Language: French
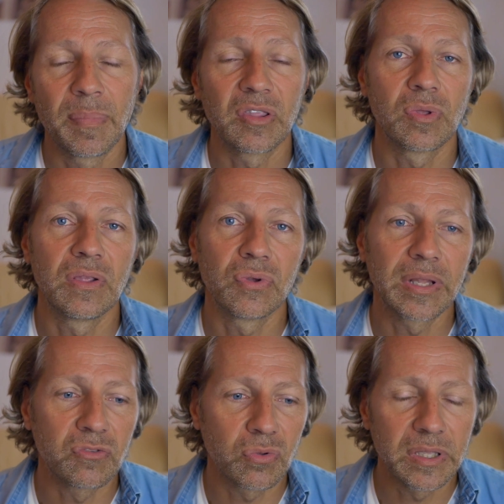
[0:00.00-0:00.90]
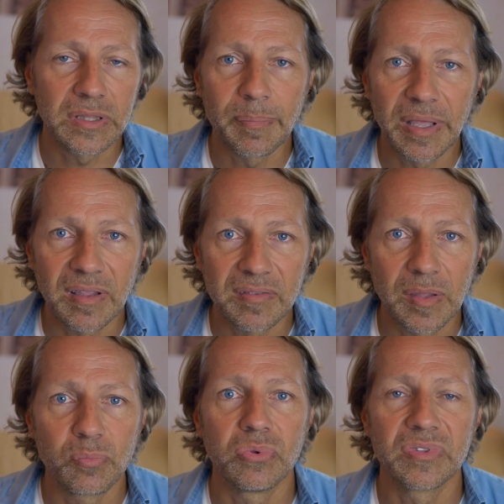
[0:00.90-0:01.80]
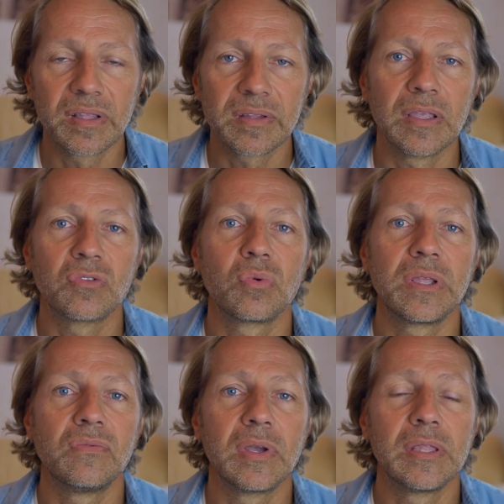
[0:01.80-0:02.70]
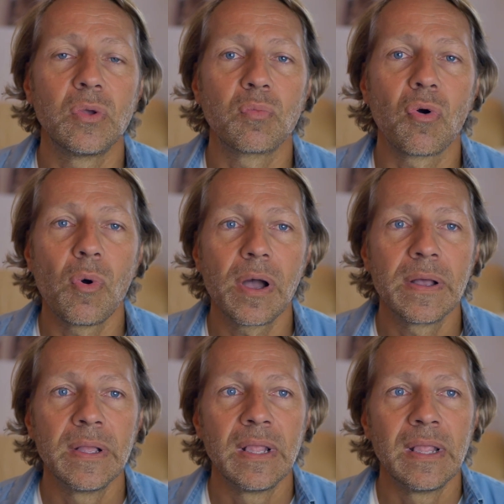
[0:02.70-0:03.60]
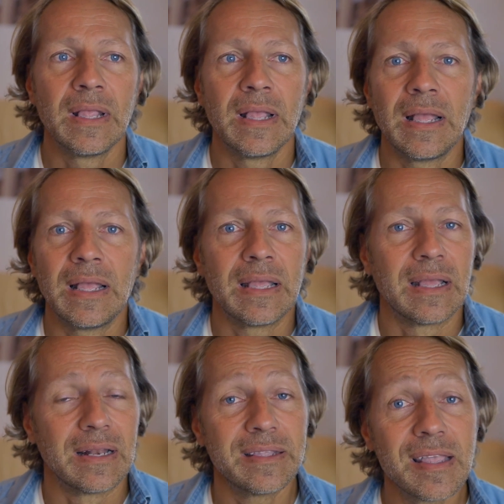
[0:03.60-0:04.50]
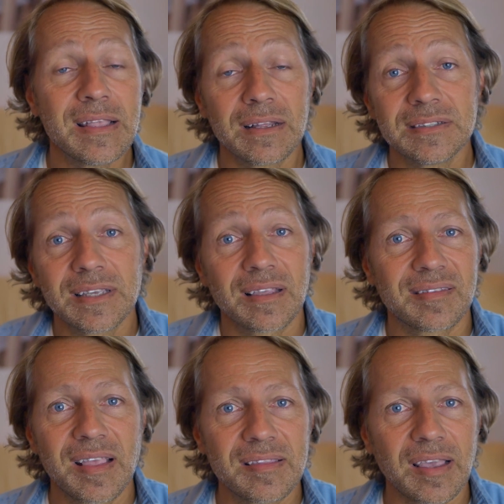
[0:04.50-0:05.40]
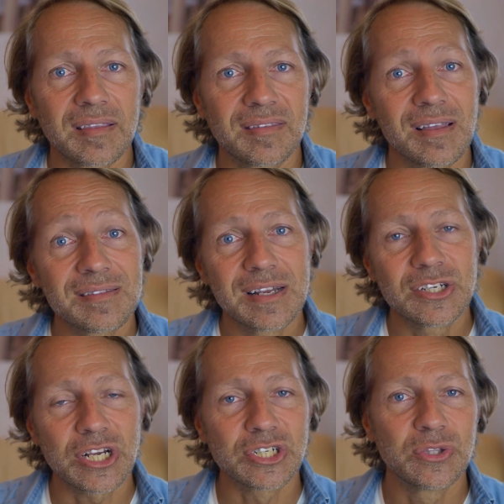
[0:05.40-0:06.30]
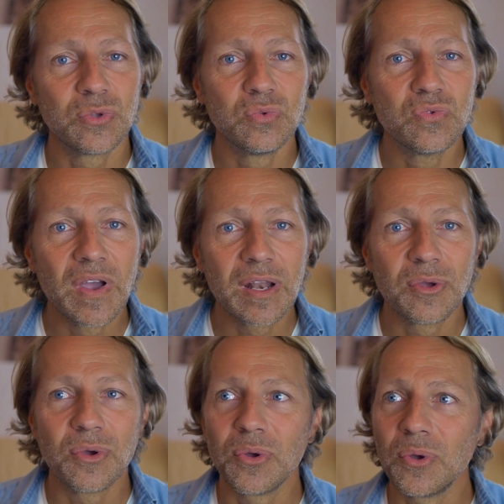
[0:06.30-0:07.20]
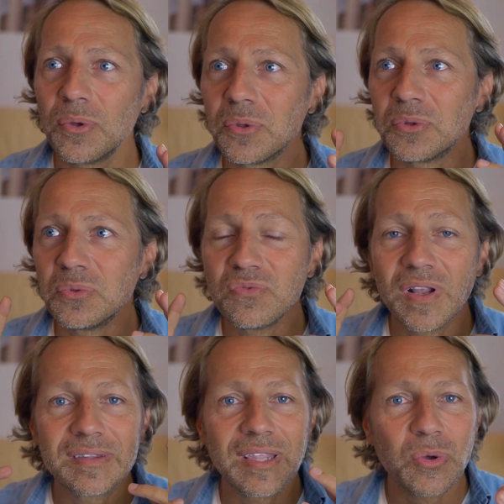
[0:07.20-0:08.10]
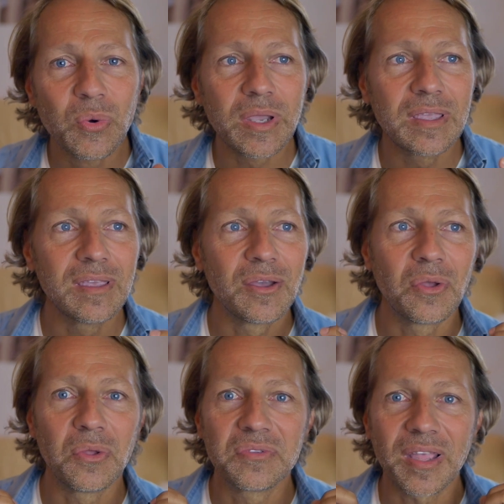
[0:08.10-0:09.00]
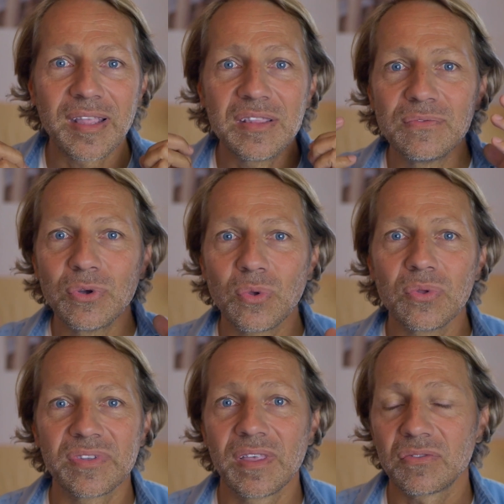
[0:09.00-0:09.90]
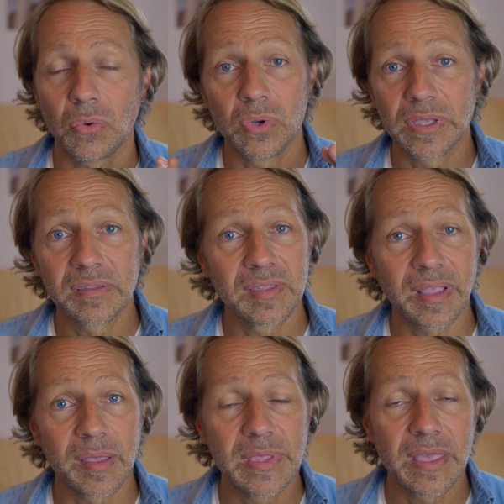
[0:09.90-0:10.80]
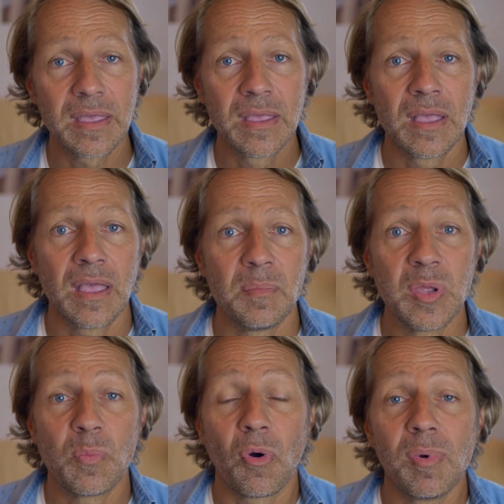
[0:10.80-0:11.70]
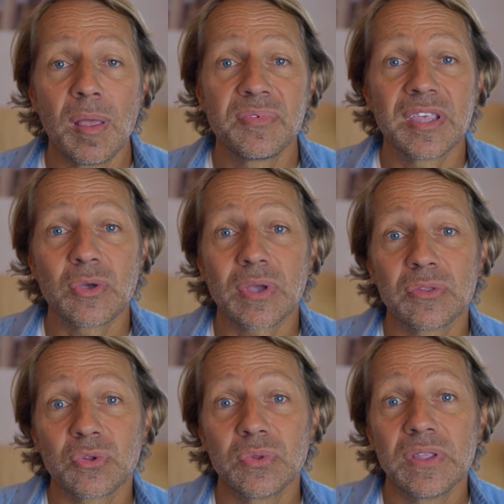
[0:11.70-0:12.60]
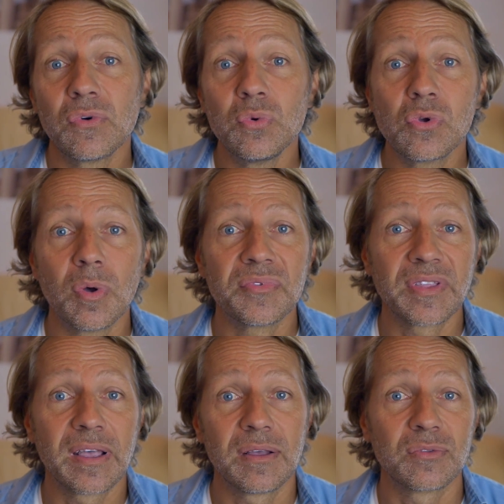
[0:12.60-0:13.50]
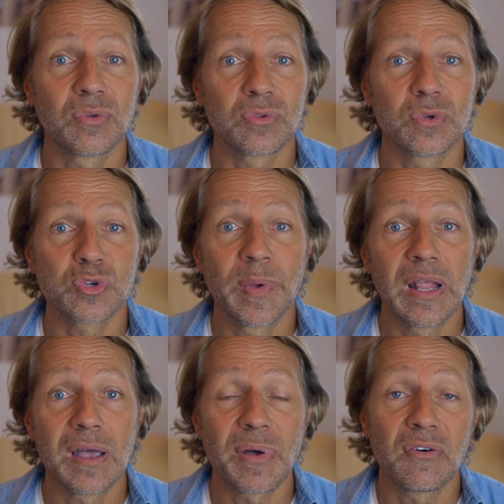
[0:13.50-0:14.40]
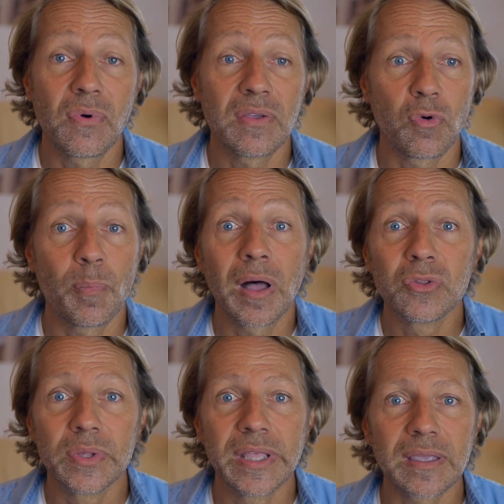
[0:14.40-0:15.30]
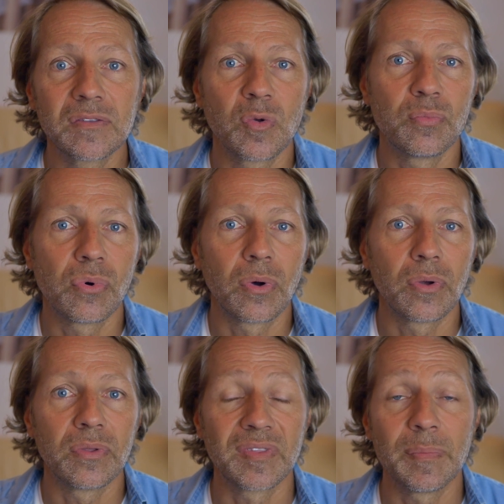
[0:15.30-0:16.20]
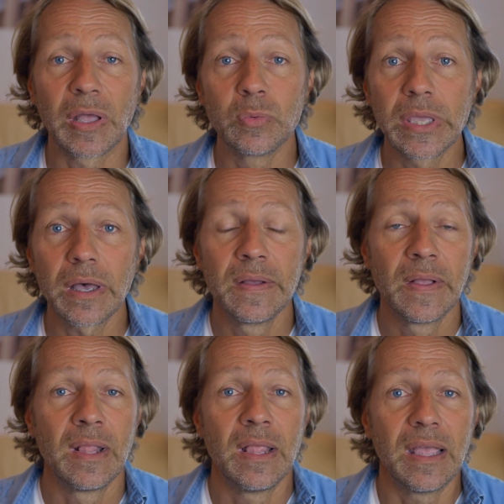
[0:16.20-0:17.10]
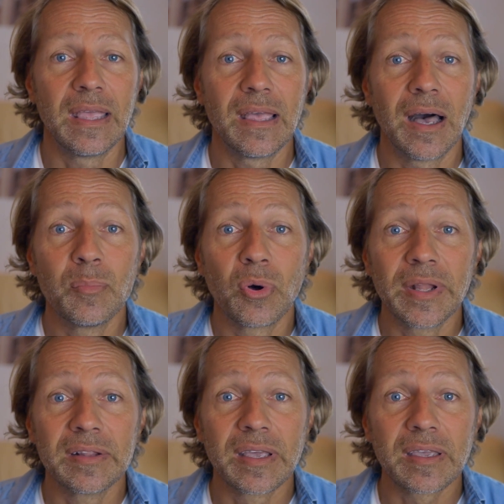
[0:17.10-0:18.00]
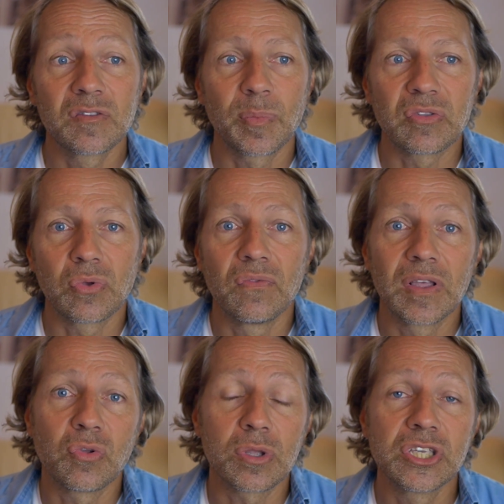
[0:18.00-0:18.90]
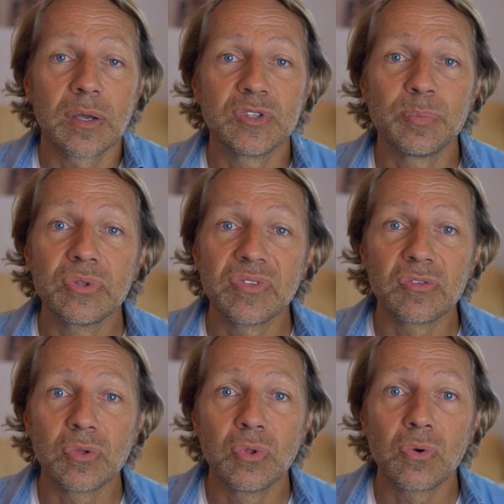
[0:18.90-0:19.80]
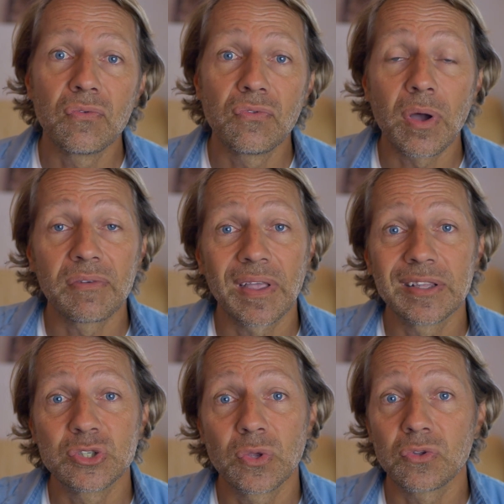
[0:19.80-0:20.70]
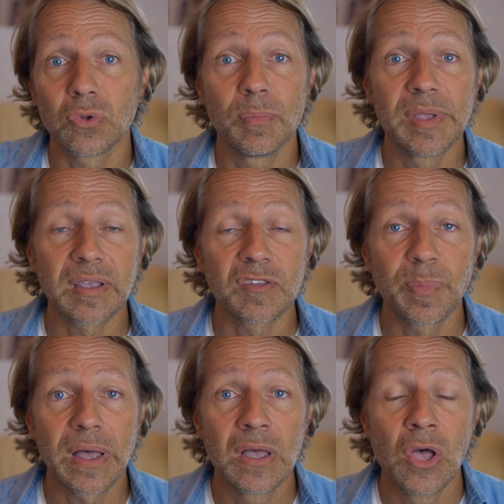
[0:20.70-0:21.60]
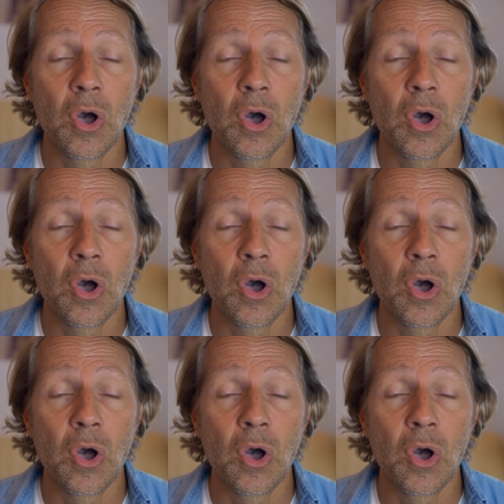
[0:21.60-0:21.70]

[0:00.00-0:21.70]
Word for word: parce que les fondations n'étaient pas assez puissantes et solides. voyez, donc pour moi, L'idée de grandir, c'est intéressant, d'aller chercher de nouvelles, euh, de nouvelles théories, euh, certains niveaux de conscience, ok, c'est très bien, mais le problème, c'est que quand on évolue comme ça euh, sur ce chemin-là, parfois il faut prendre des risques pour s'épanouir et en prenant des risques parce qu'on va sortir un petit peu de sa zone de confort et faire des choses qu'on ne maîtrise pas,